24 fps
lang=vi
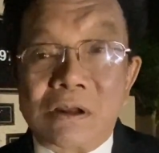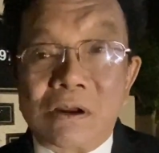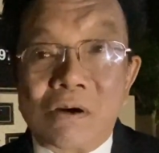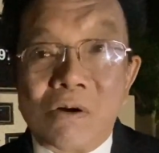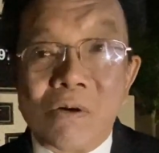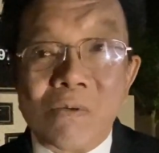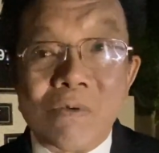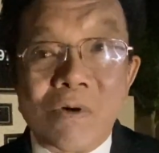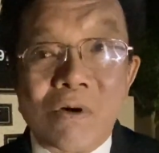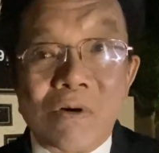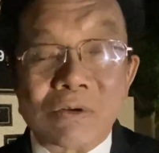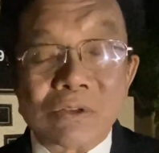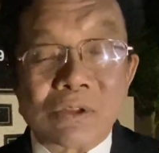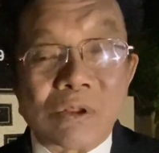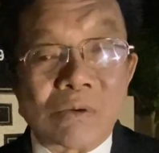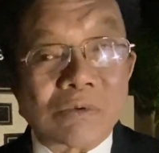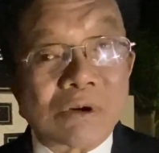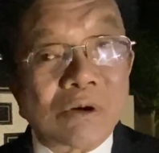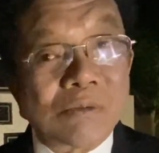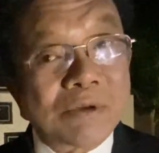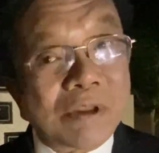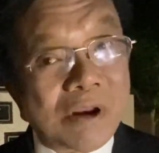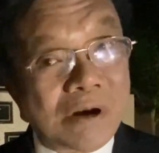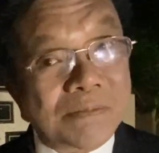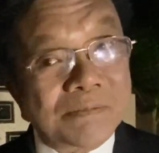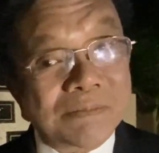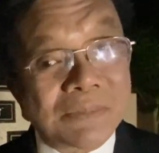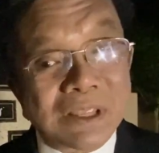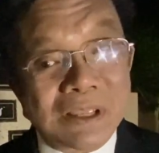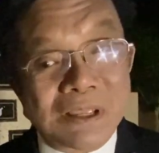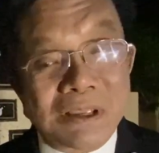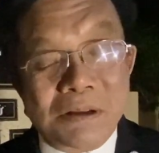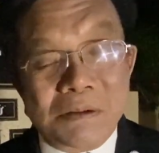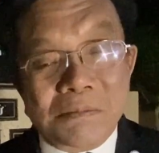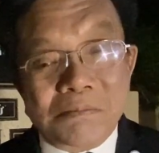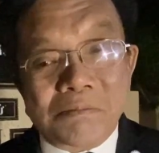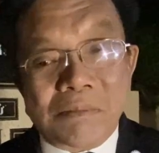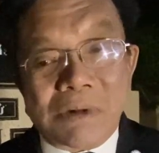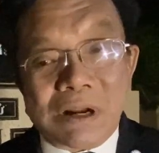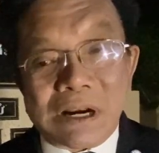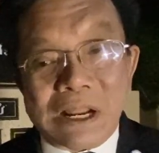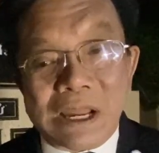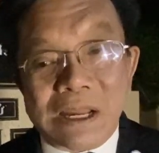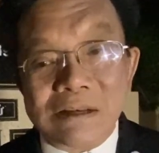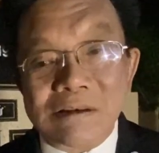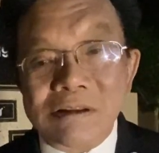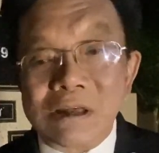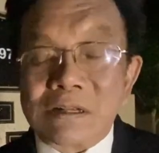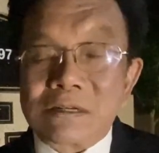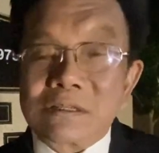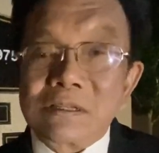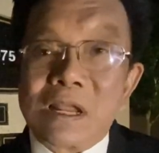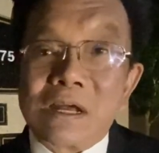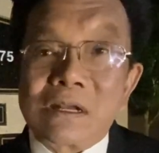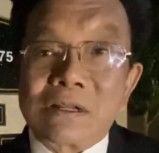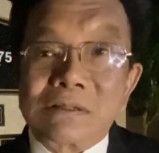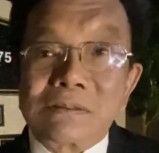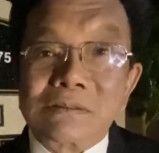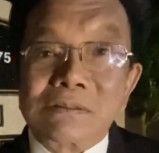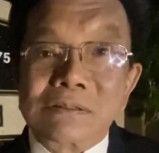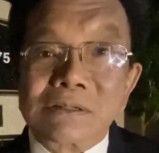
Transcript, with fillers: ủng hộ Tổng thống Trump mà đã lật đật